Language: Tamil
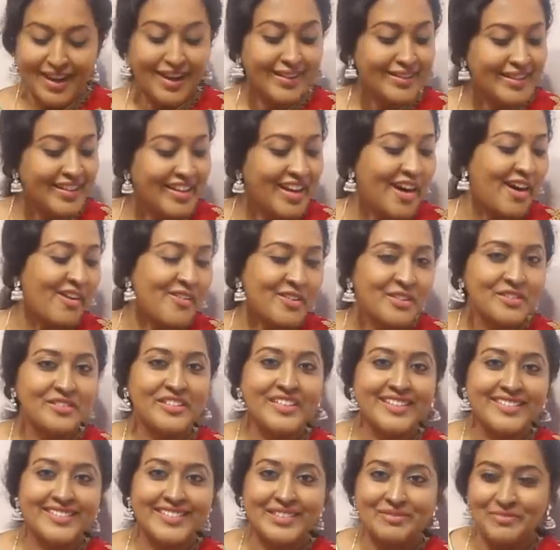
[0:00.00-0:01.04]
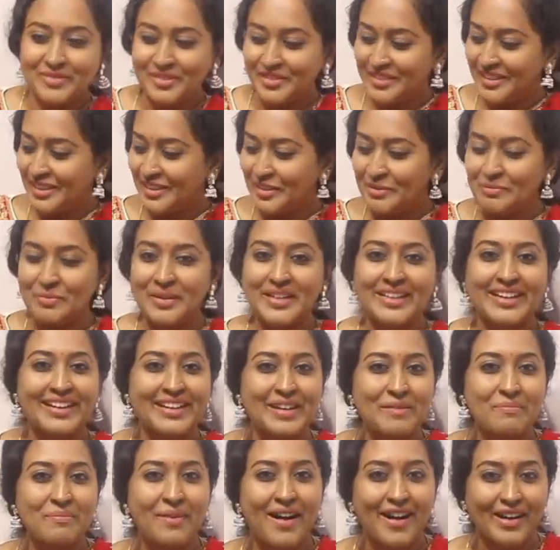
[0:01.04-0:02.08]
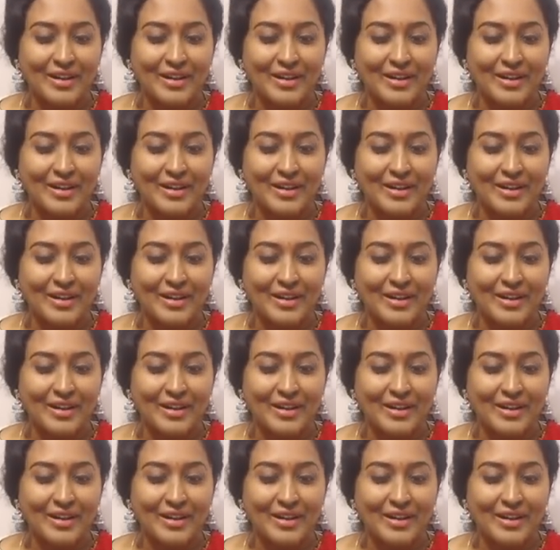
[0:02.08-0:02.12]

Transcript: அந்த ஞாபகம் வருது இப்போது இந்த துப்பட்டாலாம்